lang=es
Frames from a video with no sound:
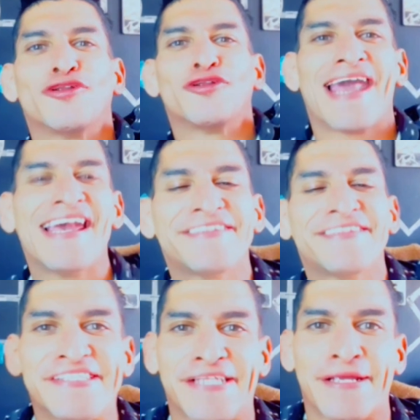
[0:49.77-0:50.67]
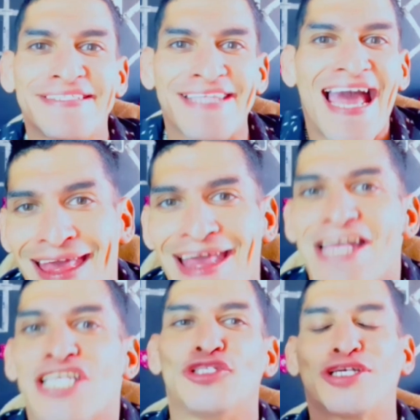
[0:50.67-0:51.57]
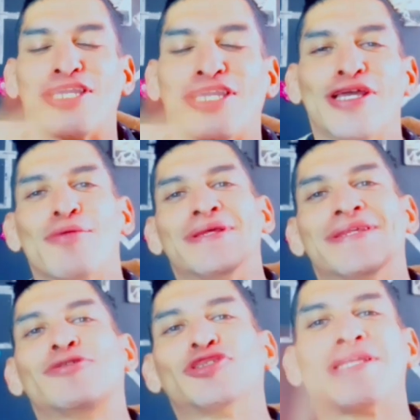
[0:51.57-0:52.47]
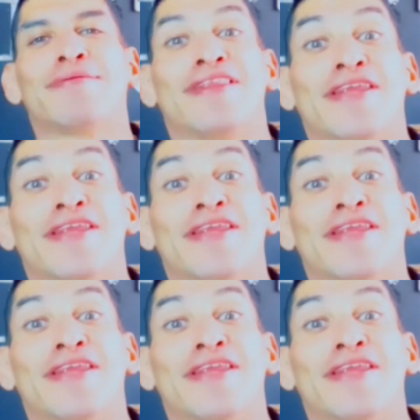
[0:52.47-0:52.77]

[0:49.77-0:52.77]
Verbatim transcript: con esta entrevista. Yo soy Carol y comenzamos nuestro